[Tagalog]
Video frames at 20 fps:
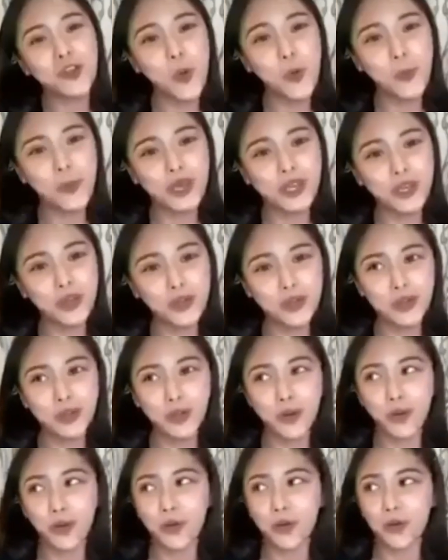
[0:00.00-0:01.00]
yung opinion
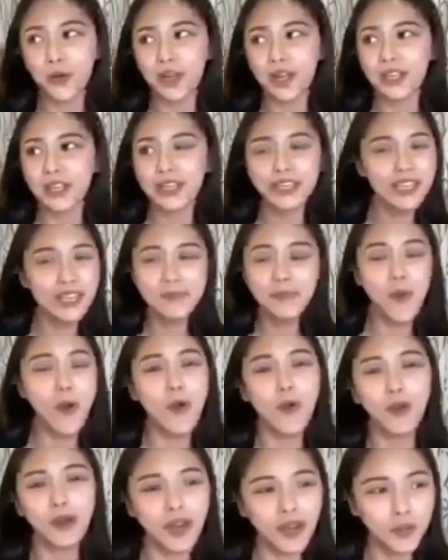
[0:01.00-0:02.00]
ko and hindi po
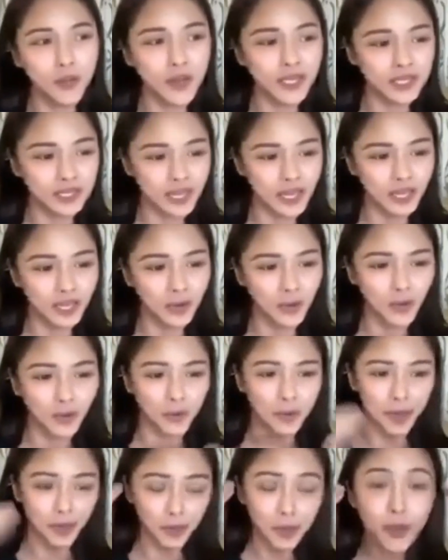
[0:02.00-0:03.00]
ako graduate ng law,
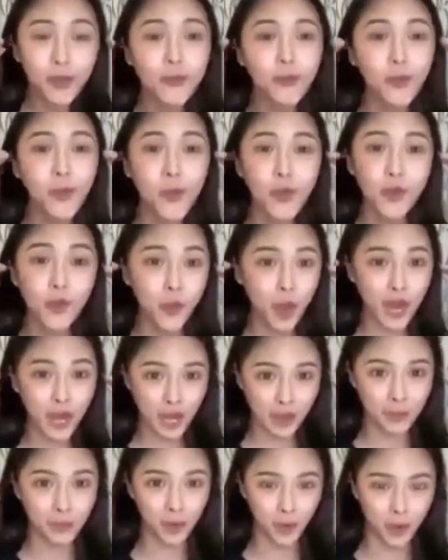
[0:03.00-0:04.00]
pero yun po yung
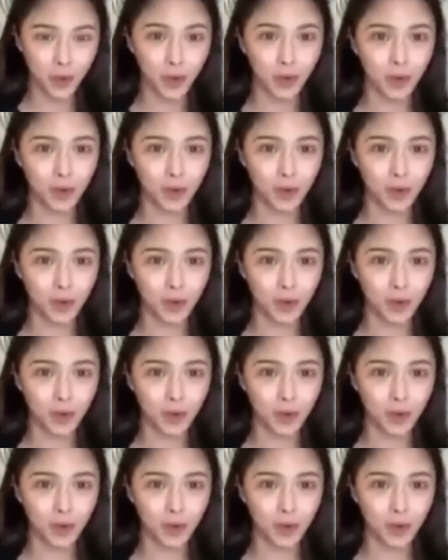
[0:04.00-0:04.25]
alam ko.